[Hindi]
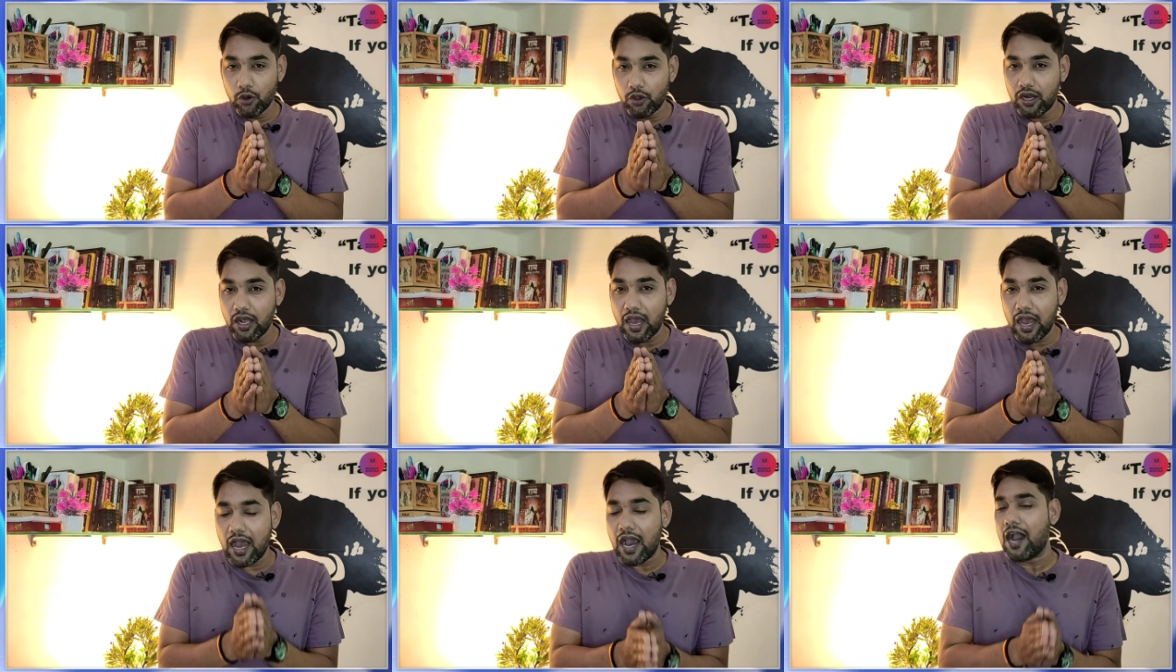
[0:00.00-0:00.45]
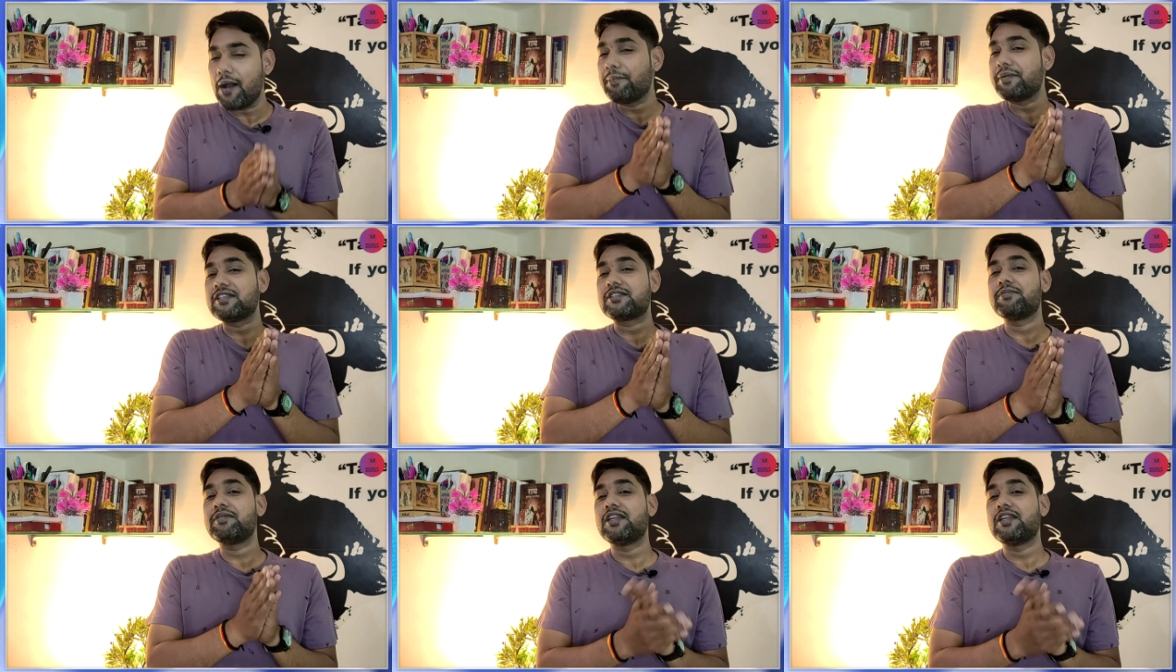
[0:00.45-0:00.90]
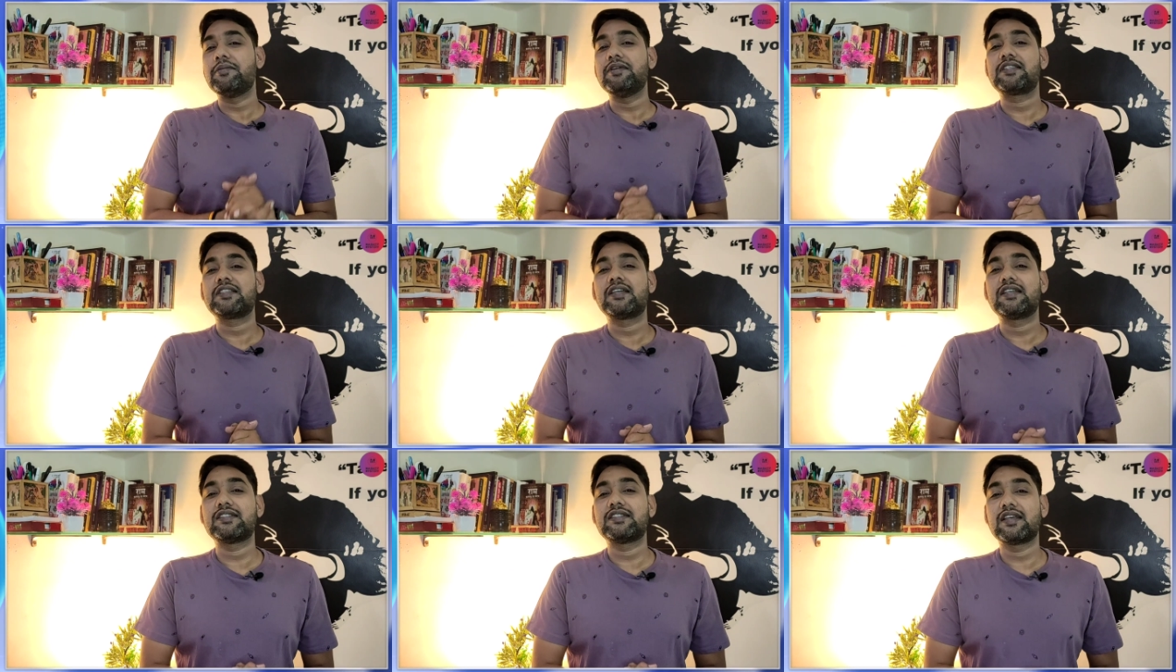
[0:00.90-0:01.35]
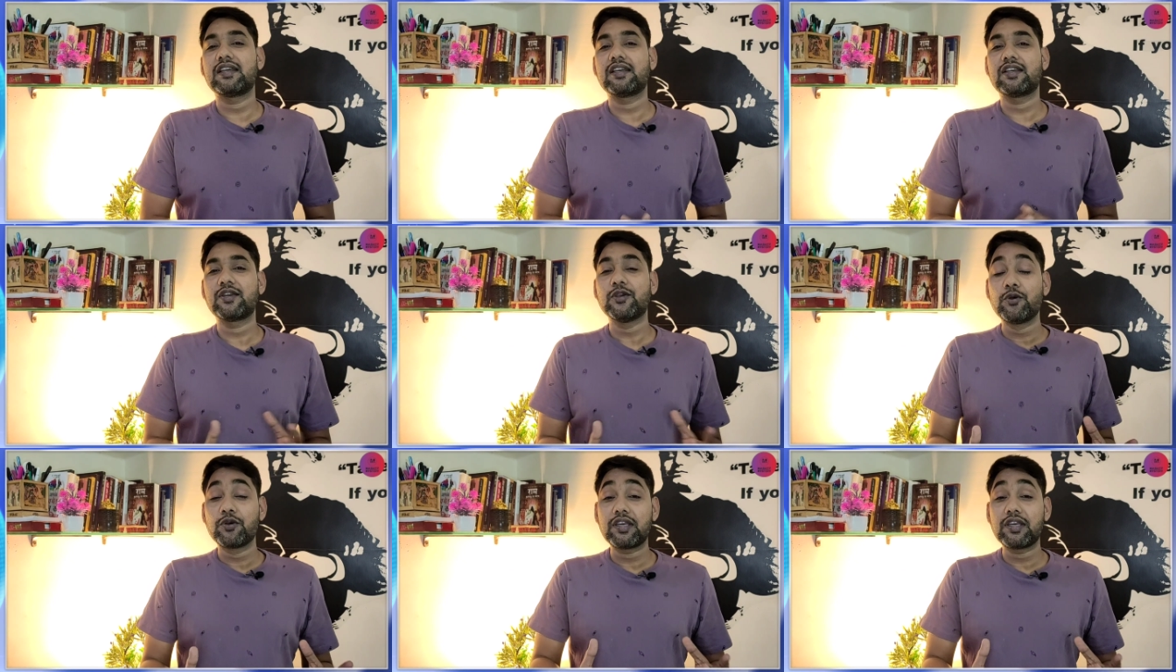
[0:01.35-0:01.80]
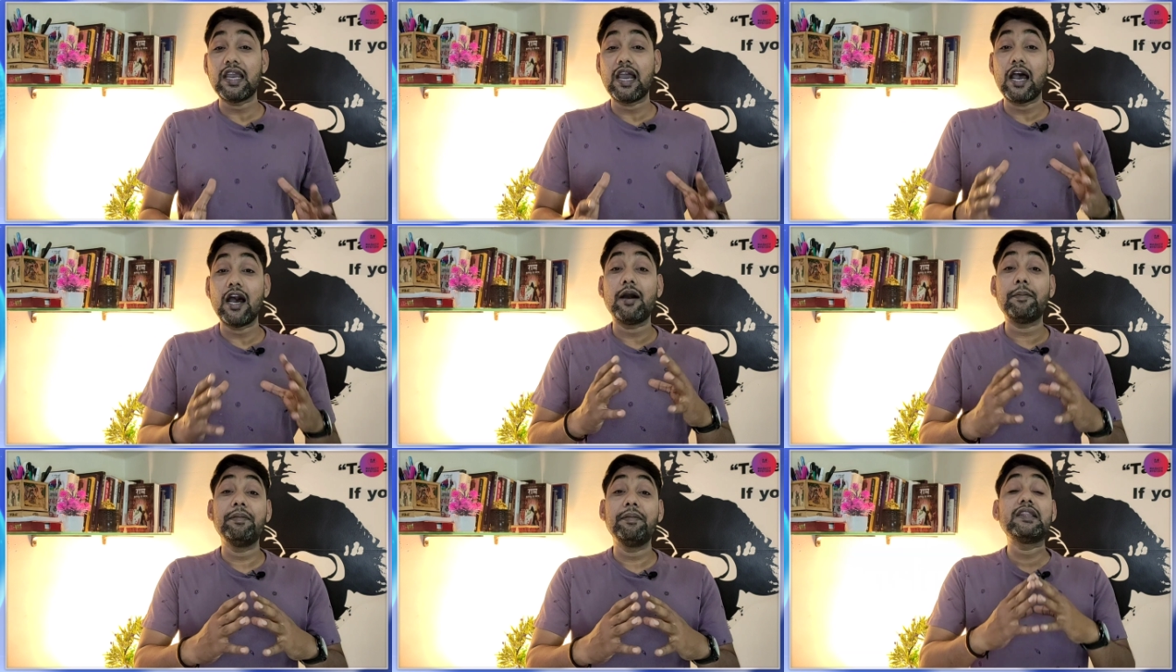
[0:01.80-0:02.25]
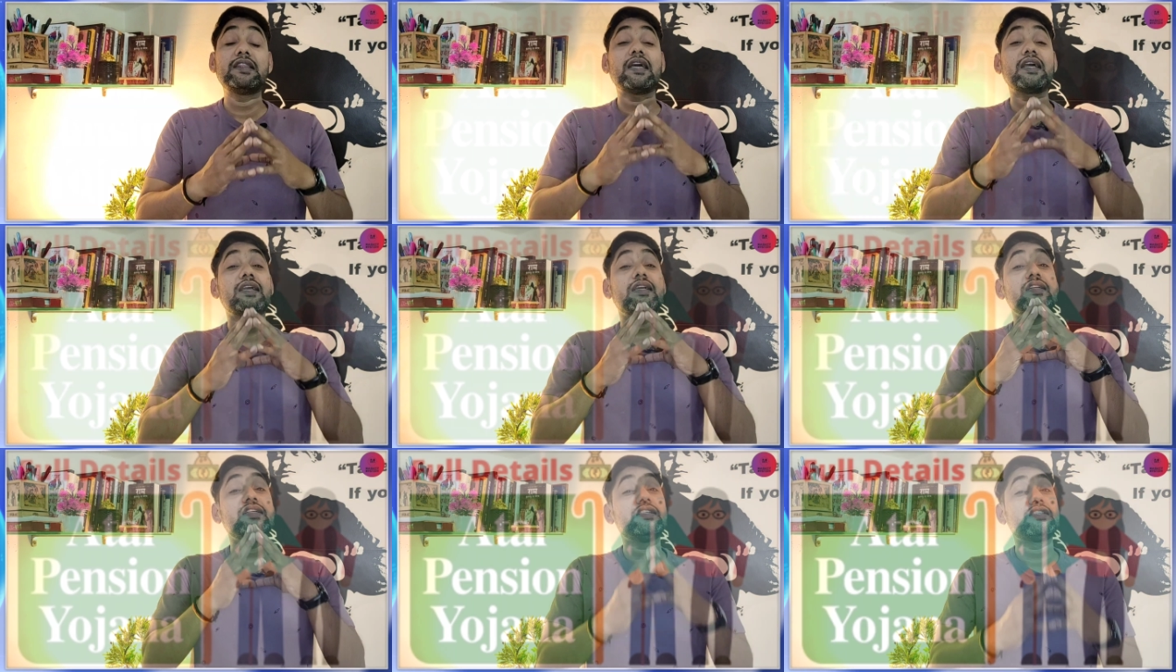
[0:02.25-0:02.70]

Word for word: और आप इसमें निवेश कर सकें क्योंकि अभी तक